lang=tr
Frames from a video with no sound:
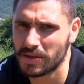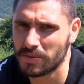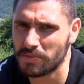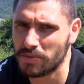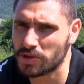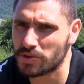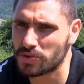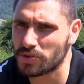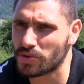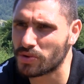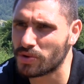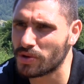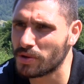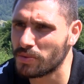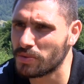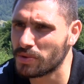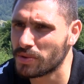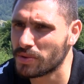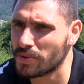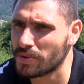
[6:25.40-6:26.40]
birçok
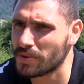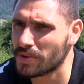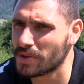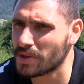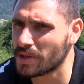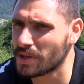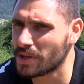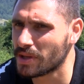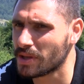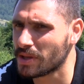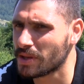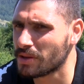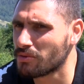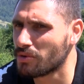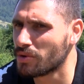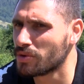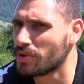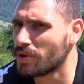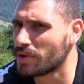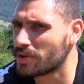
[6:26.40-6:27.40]
kulübün e,
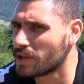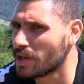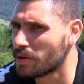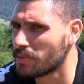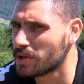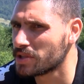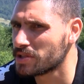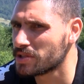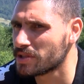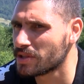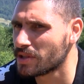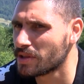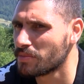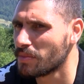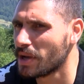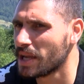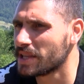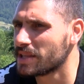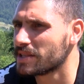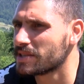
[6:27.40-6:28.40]
14
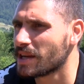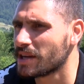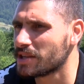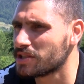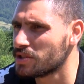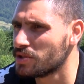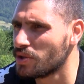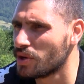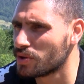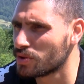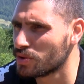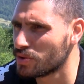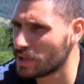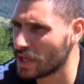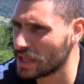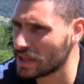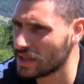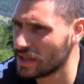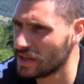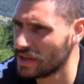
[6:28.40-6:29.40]
yabancının belki sadece
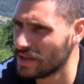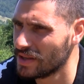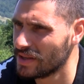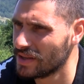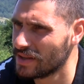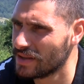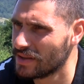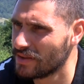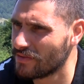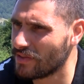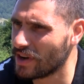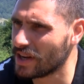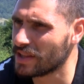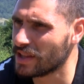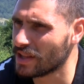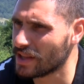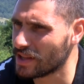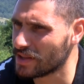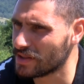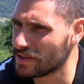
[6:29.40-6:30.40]
dördünden
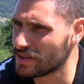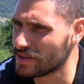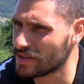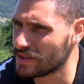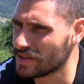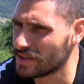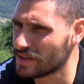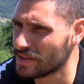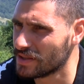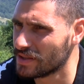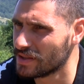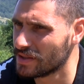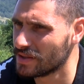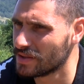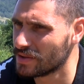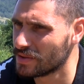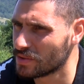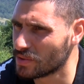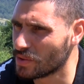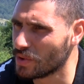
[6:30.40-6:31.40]
faydalandığını
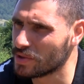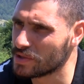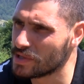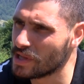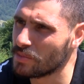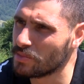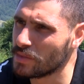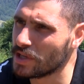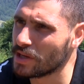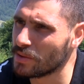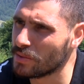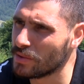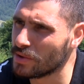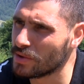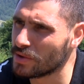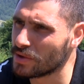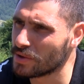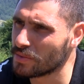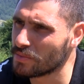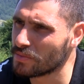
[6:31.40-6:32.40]

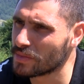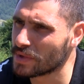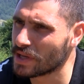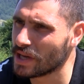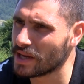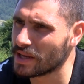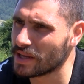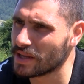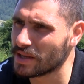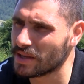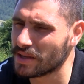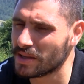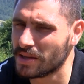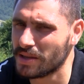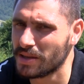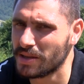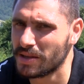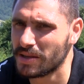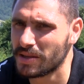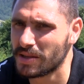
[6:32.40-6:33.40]
gözlemleyebiliyorum. Yani
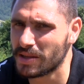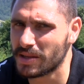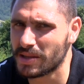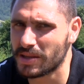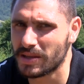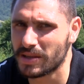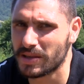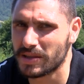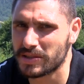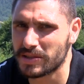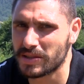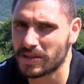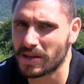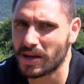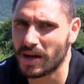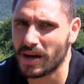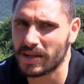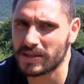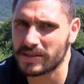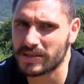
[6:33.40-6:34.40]
e, şimdi
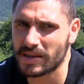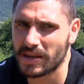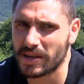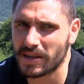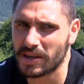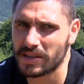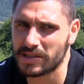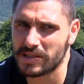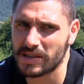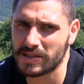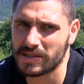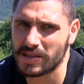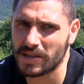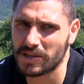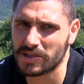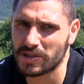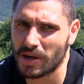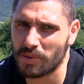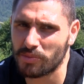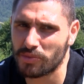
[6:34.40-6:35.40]
Galatasaray geçen
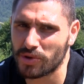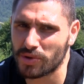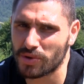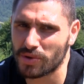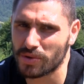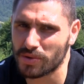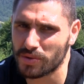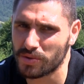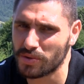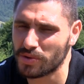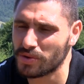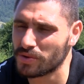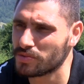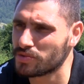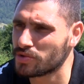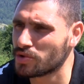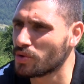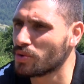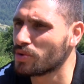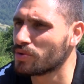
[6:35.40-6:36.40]
sene şampiyon oldu.
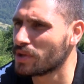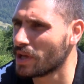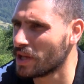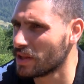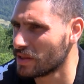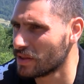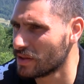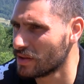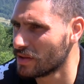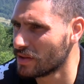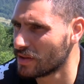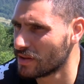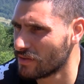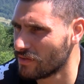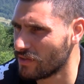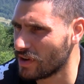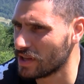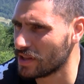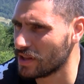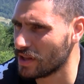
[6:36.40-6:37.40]
Çoğundan
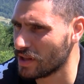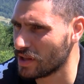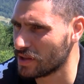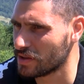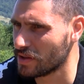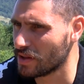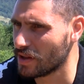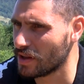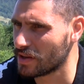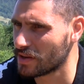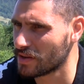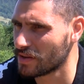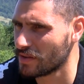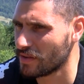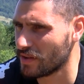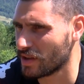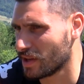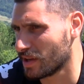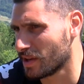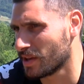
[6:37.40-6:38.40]
faydalandılar
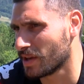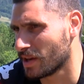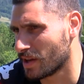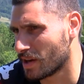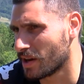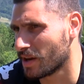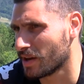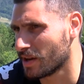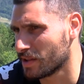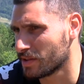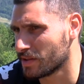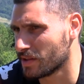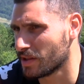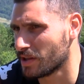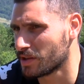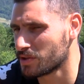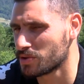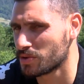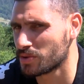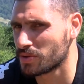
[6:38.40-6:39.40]
ve
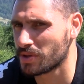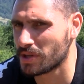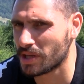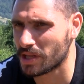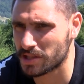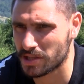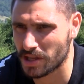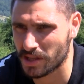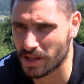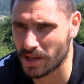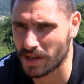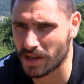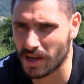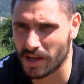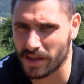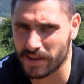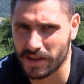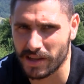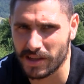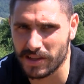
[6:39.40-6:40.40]
yararlandılar. Çünkü gerçekten
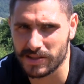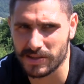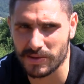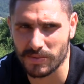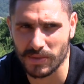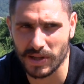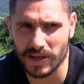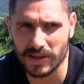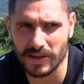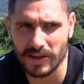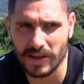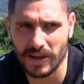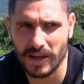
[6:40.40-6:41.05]
kaliteli isimler.